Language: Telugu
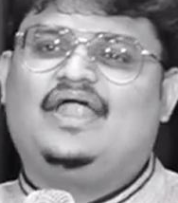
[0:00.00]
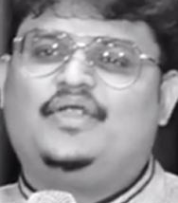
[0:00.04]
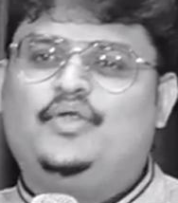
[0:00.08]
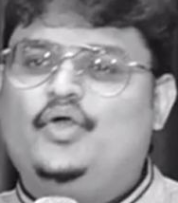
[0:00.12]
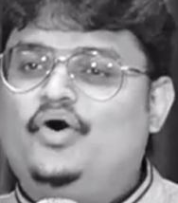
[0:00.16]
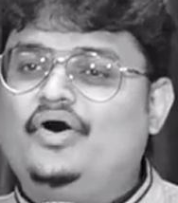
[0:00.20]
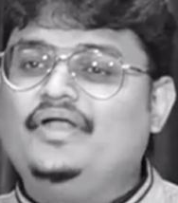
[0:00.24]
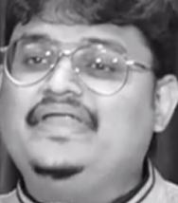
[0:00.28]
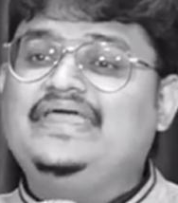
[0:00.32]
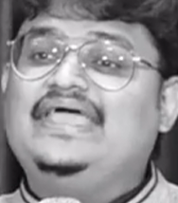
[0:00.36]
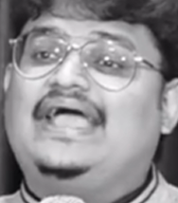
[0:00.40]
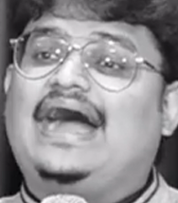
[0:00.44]

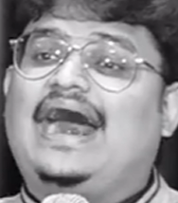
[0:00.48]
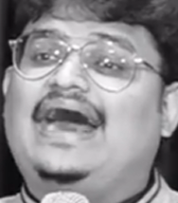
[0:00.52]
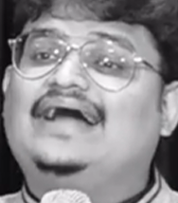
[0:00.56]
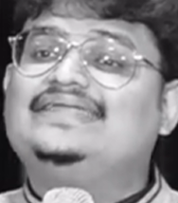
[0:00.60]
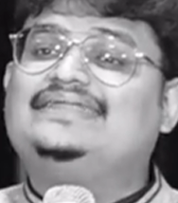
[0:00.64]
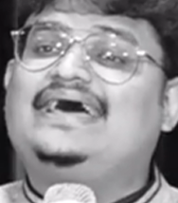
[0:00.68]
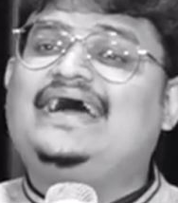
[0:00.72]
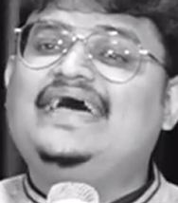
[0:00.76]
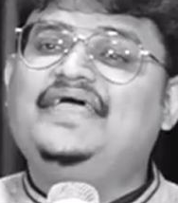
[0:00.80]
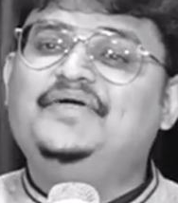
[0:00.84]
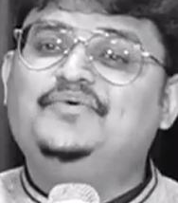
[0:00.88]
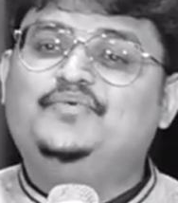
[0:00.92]
నో నీకు
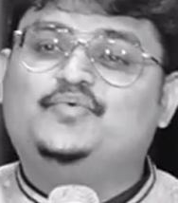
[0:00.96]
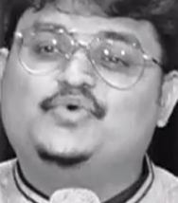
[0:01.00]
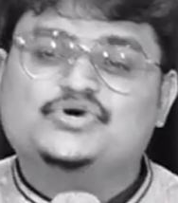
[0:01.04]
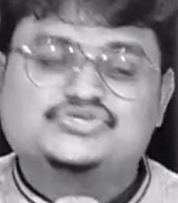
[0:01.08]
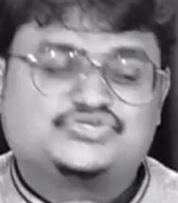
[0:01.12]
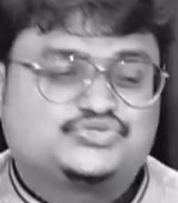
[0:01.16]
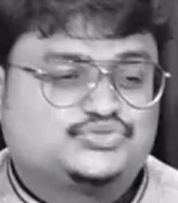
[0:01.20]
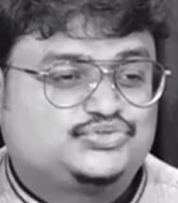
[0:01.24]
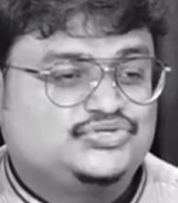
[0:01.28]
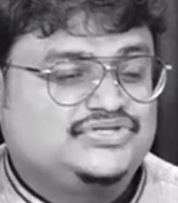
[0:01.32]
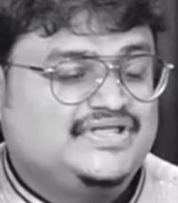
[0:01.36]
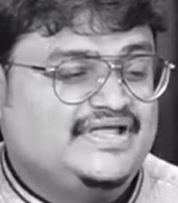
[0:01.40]
ఆదాయం
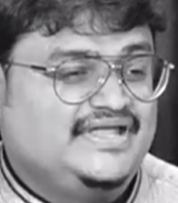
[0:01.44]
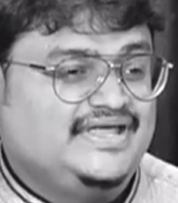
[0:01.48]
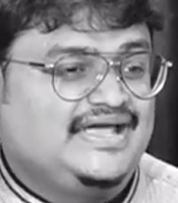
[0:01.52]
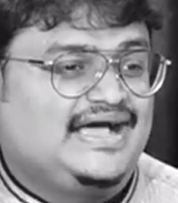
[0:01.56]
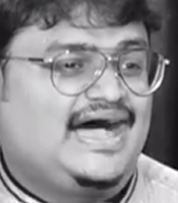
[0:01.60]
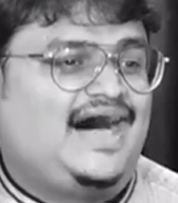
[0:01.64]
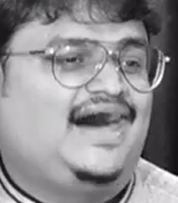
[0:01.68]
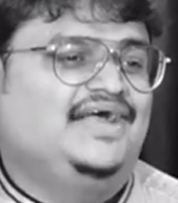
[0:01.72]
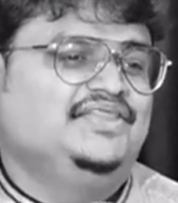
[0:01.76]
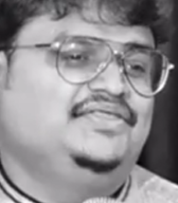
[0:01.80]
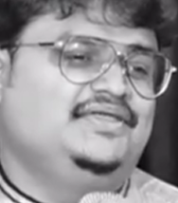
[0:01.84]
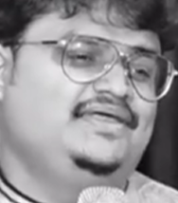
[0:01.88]
వస్తుందని
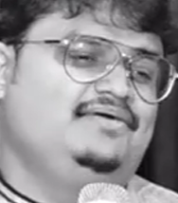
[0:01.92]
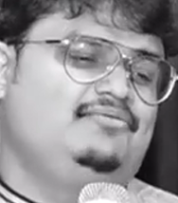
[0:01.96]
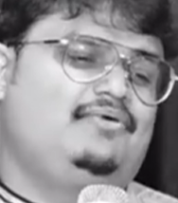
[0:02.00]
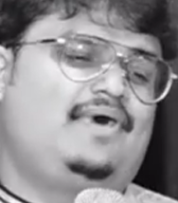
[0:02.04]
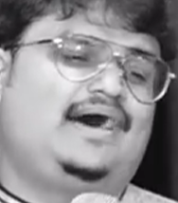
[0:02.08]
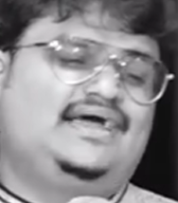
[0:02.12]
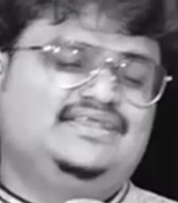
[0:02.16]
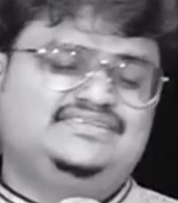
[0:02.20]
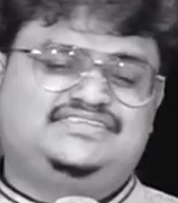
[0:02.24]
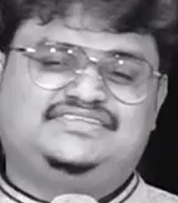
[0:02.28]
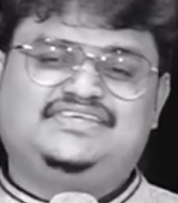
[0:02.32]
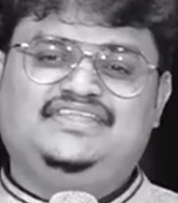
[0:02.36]
కాదు
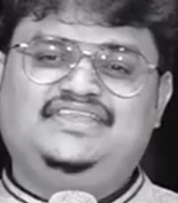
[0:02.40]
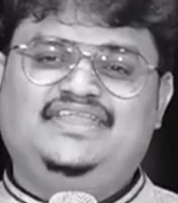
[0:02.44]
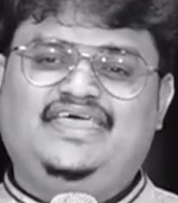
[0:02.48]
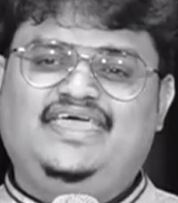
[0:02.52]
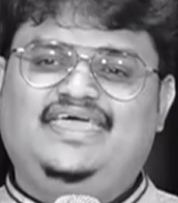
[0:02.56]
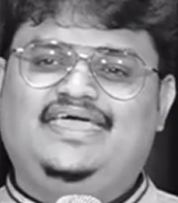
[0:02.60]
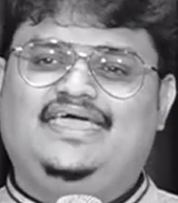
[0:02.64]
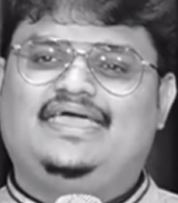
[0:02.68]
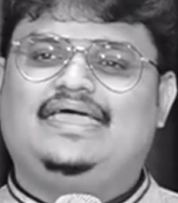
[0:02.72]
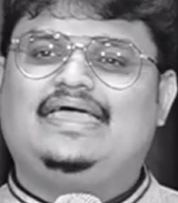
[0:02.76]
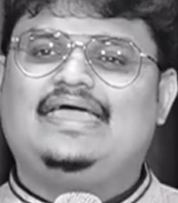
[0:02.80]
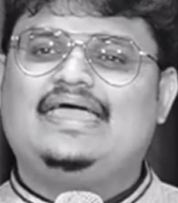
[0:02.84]

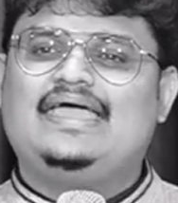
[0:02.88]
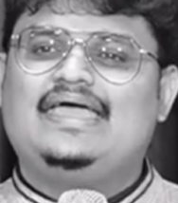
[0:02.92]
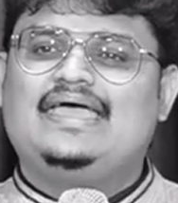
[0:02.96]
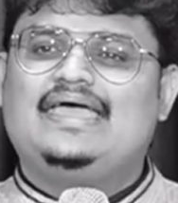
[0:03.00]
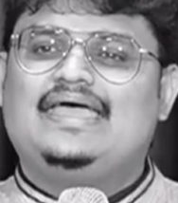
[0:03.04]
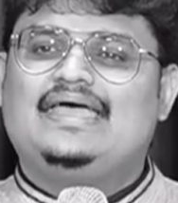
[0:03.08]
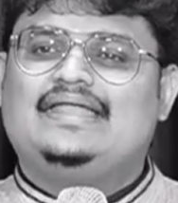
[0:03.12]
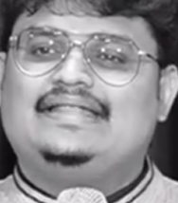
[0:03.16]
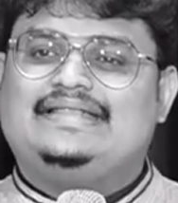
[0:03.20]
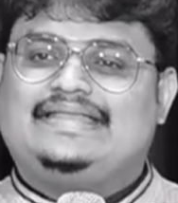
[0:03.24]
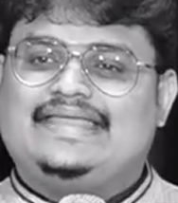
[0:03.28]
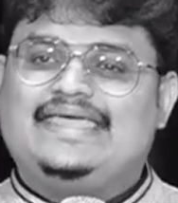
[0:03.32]
ఇవ్వాల్సింది
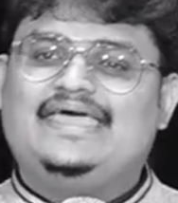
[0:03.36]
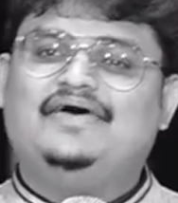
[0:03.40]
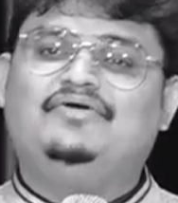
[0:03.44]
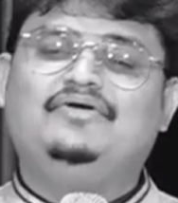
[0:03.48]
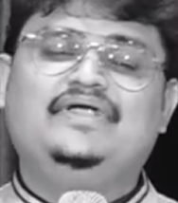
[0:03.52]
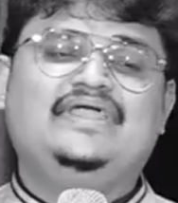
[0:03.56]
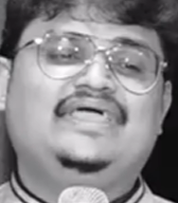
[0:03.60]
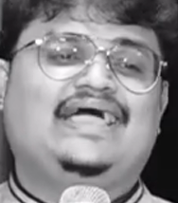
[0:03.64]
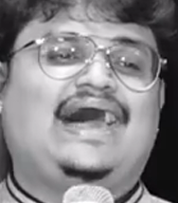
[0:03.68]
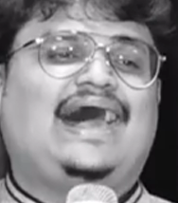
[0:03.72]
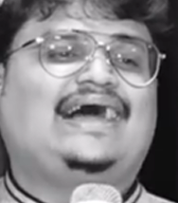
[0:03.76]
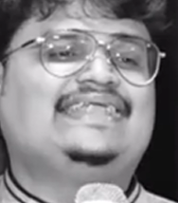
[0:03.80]

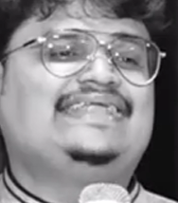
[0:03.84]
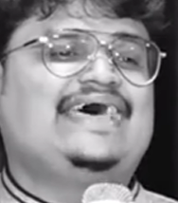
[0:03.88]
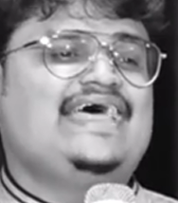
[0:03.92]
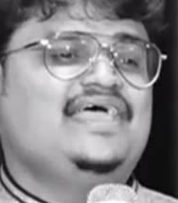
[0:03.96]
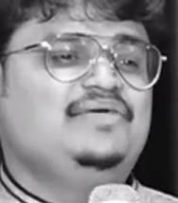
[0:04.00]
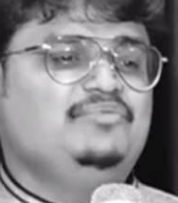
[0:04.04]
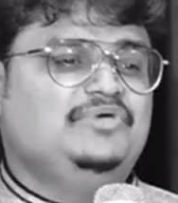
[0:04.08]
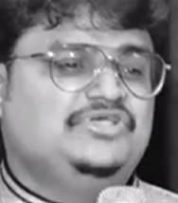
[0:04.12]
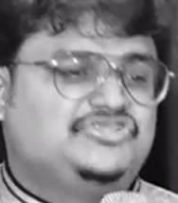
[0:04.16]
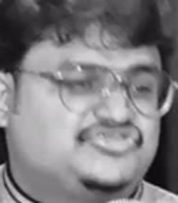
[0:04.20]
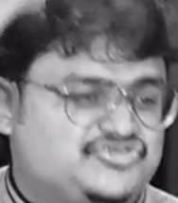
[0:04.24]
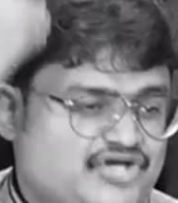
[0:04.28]
దేవునికి నీకు
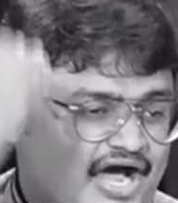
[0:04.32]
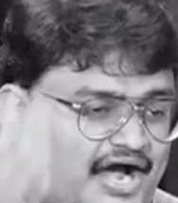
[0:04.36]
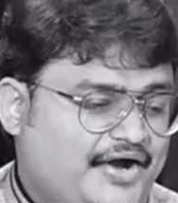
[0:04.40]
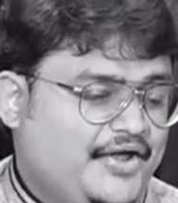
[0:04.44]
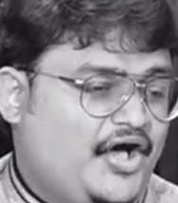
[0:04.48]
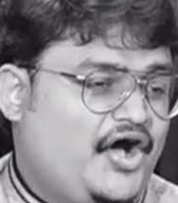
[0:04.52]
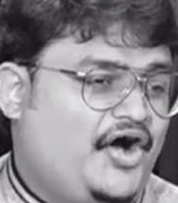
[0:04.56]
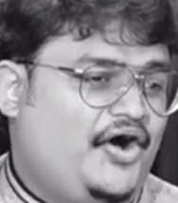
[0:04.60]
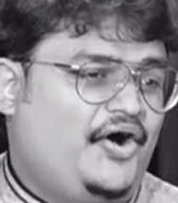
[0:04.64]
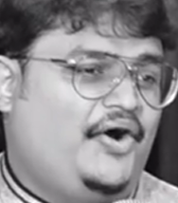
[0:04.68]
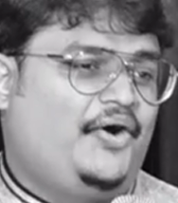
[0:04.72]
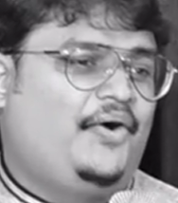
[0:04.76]
ఆదాయం
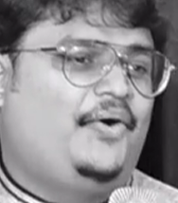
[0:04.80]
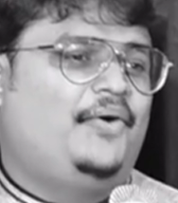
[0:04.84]
ఇచ్చాడో